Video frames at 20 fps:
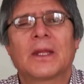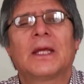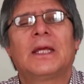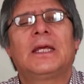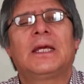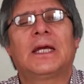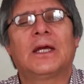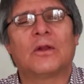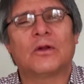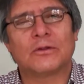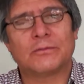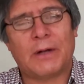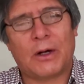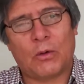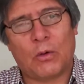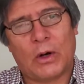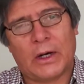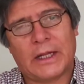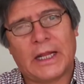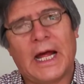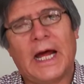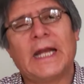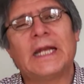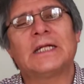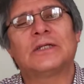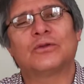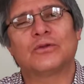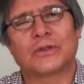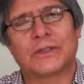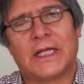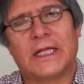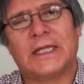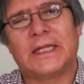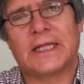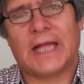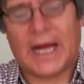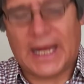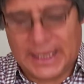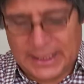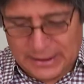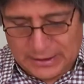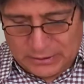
y que nos va a guardar y sustentar.